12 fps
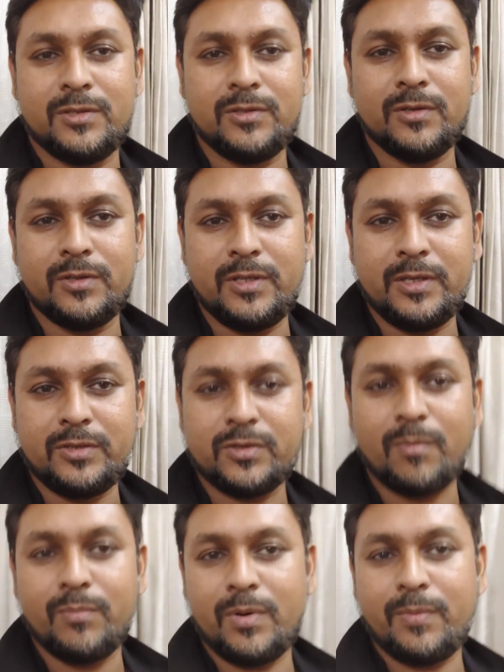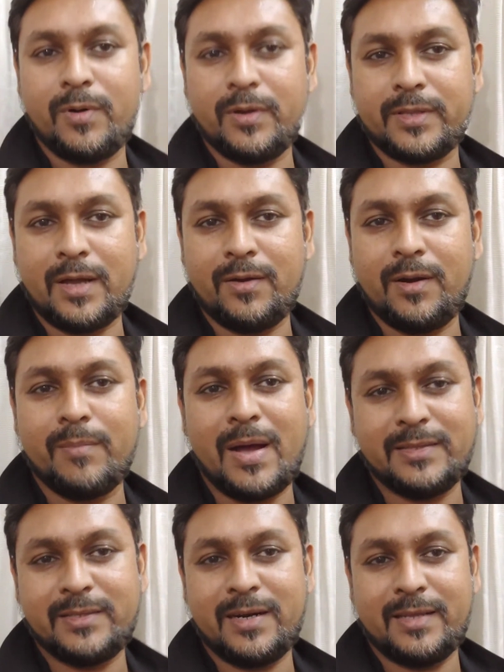যদি সম্ভব হয় তাহলে
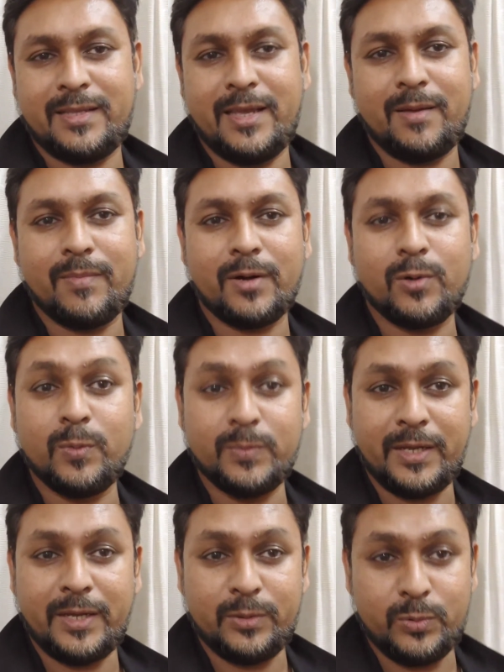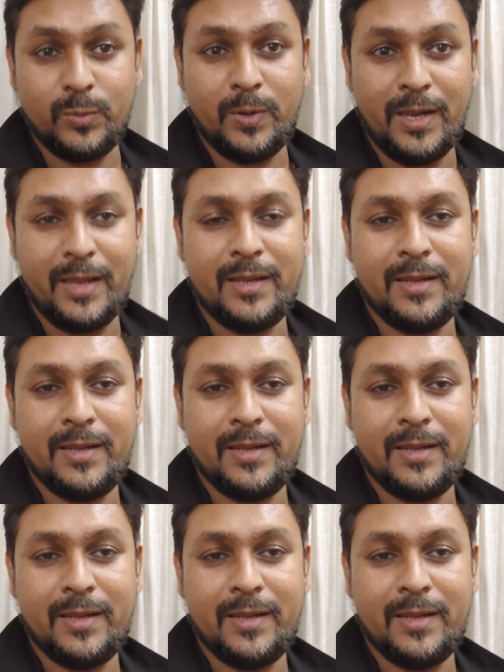মাঝরাতে একবার ঘুম থেকে তুলে